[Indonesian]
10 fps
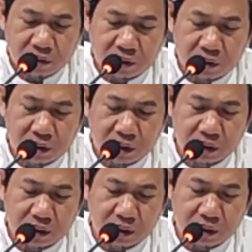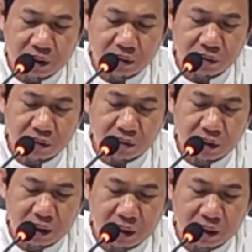Wakot atat dan sungguh
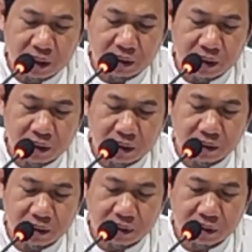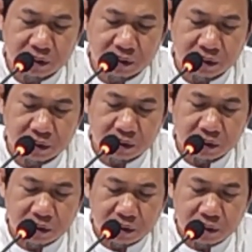telah datang
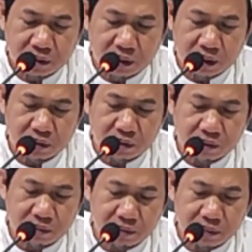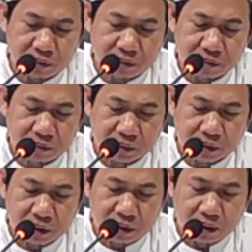Nazom
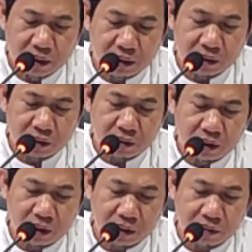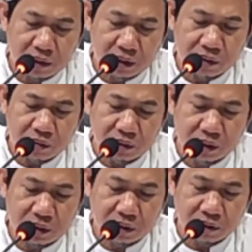Kal jauharil
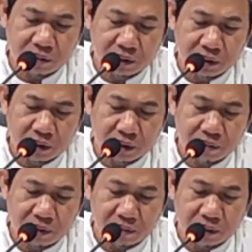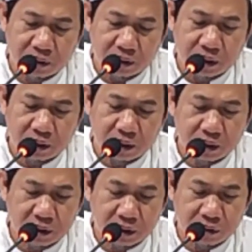maknuni Seperti permata
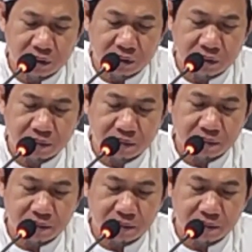yang tertutup